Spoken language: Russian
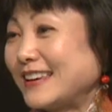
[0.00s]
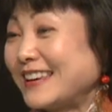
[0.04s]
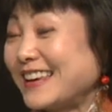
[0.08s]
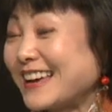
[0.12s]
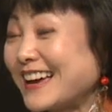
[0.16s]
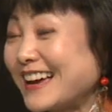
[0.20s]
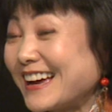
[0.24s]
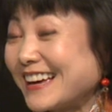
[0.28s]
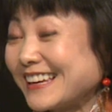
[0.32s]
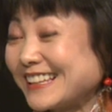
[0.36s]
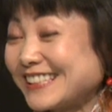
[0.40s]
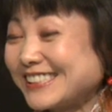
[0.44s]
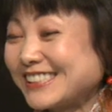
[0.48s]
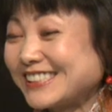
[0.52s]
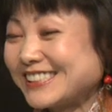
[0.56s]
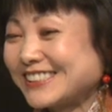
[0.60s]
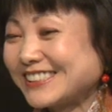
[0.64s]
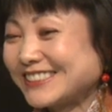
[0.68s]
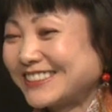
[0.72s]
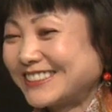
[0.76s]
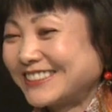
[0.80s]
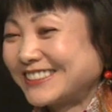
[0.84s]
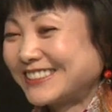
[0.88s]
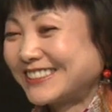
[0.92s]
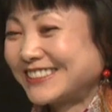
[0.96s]
Я
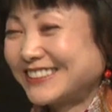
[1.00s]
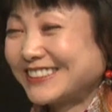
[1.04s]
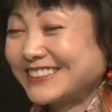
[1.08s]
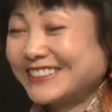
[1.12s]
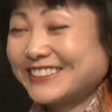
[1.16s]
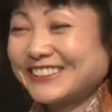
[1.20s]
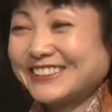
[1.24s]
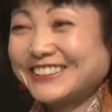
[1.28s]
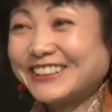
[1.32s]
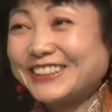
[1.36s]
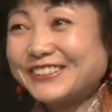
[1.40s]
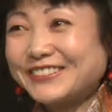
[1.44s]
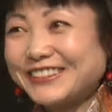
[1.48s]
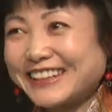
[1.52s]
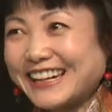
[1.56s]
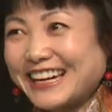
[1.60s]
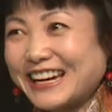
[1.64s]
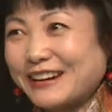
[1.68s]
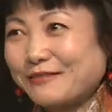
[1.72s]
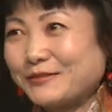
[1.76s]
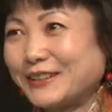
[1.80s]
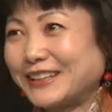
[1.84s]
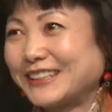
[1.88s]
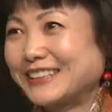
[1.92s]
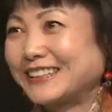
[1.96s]
еще
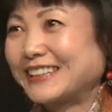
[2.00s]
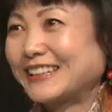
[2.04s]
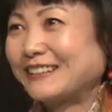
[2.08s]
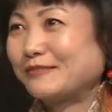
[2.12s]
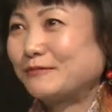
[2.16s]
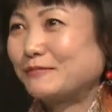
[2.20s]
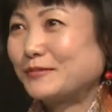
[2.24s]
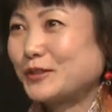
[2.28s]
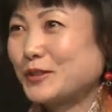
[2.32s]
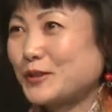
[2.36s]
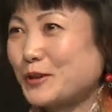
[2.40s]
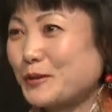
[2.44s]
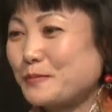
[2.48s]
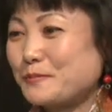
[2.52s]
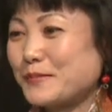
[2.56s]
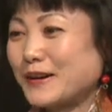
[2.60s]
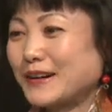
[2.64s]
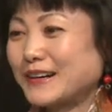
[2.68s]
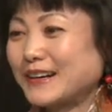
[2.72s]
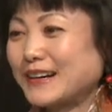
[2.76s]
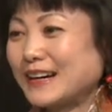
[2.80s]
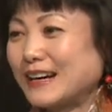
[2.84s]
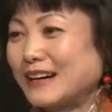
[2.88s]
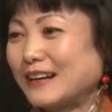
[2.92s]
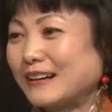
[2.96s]
думаю об этом, но
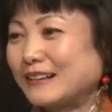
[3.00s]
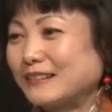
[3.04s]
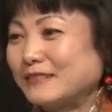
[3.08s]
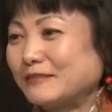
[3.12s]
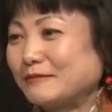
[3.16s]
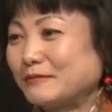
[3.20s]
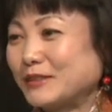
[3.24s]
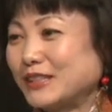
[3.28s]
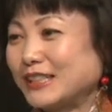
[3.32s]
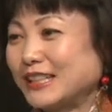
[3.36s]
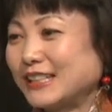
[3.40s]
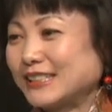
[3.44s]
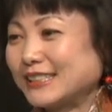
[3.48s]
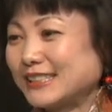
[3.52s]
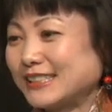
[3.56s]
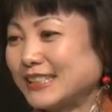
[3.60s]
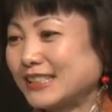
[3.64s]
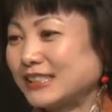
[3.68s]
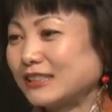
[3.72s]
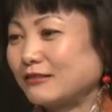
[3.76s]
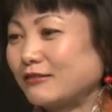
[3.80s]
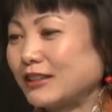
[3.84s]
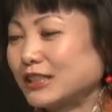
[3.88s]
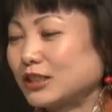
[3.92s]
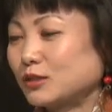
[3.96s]
пока у меня
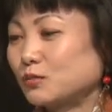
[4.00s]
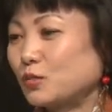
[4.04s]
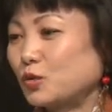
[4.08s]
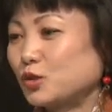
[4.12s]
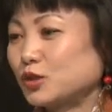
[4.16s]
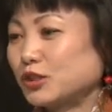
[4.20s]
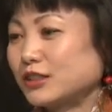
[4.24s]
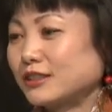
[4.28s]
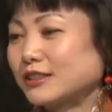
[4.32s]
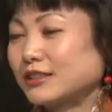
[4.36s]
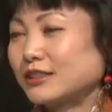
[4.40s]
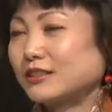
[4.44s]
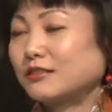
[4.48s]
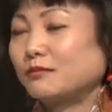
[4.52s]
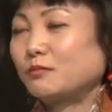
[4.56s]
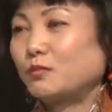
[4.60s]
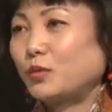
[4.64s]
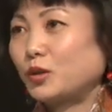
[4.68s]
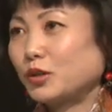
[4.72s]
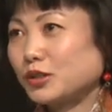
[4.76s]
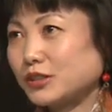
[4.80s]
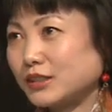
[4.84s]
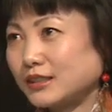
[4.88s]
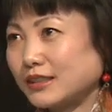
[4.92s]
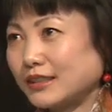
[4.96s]
здесь возможности
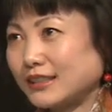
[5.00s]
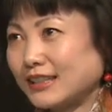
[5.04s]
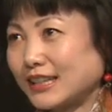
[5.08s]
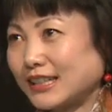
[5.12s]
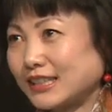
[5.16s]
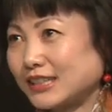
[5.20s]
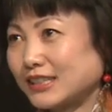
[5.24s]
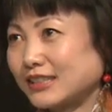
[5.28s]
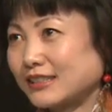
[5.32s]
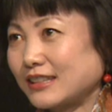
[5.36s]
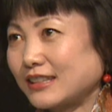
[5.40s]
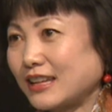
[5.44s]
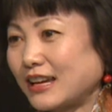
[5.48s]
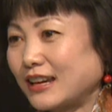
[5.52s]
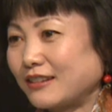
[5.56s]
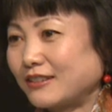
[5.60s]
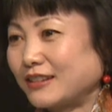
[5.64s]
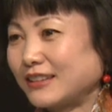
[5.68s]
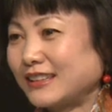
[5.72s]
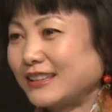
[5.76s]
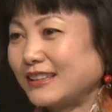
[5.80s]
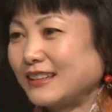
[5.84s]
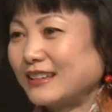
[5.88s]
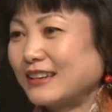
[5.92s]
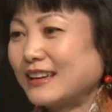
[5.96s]
больше, я считаю,
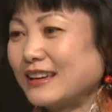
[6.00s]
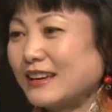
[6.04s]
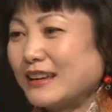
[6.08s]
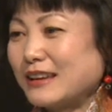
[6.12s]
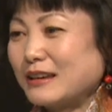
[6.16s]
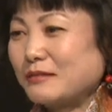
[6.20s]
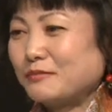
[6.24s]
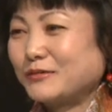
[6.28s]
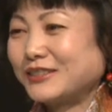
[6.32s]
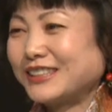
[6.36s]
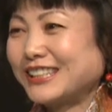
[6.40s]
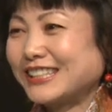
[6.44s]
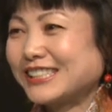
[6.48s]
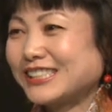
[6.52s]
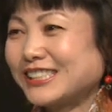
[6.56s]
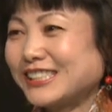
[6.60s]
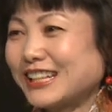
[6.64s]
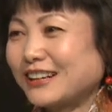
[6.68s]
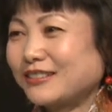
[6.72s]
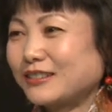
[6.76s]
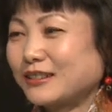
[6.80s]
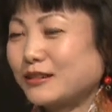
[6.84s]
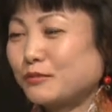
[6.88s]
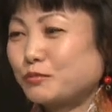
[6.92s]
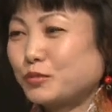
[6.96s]
и мне
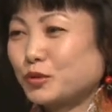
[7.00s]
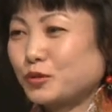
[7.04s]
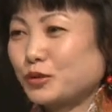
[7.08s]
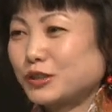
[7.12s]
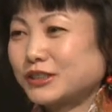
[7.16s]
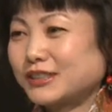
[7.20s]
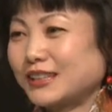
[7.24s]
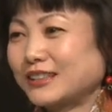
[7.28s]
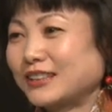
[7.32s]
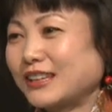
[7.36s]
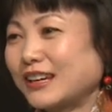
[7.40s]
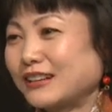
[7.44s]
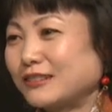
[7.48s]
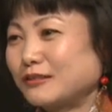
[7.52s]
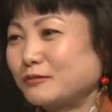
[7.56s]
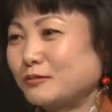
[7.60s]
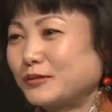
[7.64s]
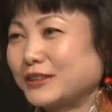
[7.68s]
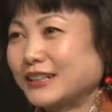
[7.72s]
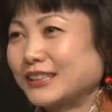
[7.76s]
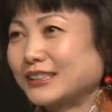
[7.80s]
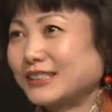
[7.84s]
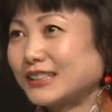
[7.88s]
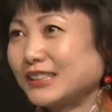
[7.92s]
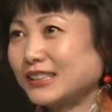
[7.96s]
жалко просто так
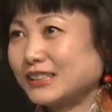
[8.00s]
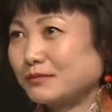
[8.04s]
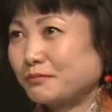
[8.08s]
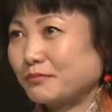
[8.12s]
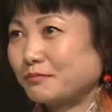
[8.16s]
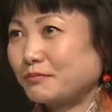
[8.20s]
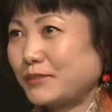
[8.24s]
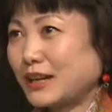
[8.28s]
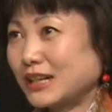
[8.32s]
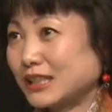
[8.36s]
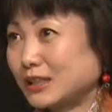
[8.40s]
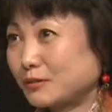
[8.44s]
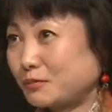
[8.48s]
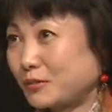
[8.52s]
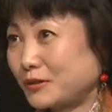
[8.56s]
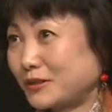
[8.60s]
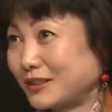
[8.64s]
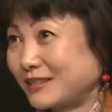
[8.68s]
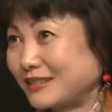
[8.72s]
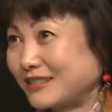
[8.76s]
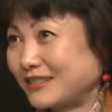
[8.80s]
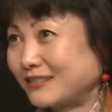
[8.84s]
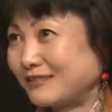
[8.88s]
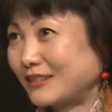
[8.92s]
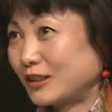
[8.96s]
бросать
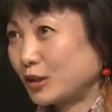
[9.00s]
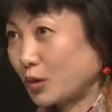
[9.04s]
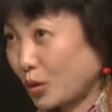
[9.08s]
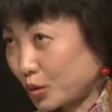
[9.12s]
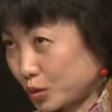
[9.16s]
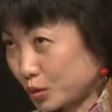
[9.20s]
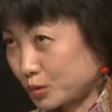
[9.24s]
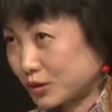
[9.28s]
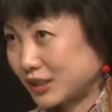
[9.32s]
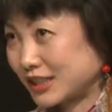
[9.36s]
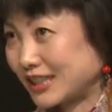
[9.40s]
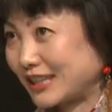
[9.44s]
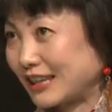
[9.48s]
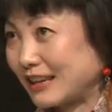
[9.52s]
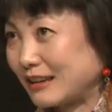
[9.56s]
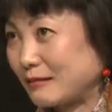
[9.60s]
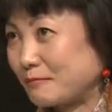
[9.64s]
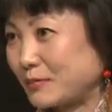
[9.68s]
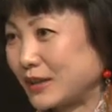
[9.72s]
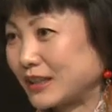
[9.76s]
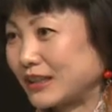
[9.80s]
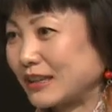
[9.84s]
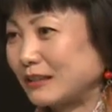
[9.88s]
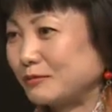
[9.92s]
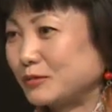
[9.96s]
паспорт русский,
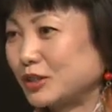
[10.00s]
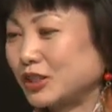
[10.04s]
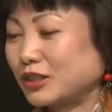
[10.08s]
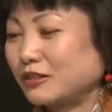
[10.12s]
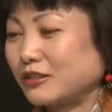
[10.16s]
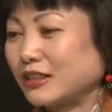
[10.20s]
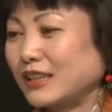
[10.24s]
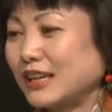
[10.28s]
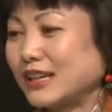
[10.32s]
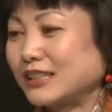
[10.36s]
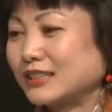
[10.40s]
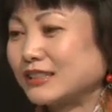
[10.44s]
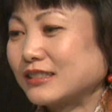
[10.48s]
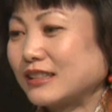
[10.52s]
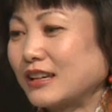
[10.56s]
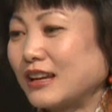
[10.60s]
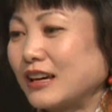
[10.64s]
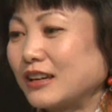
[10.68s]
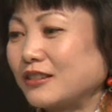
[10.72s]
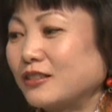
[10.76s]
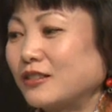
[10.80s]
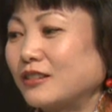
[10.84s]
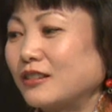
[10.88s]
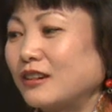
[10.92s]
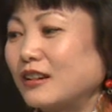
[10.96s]
потому что я
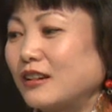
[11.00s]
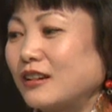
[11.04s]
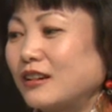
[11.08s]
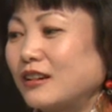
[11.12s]
знаю,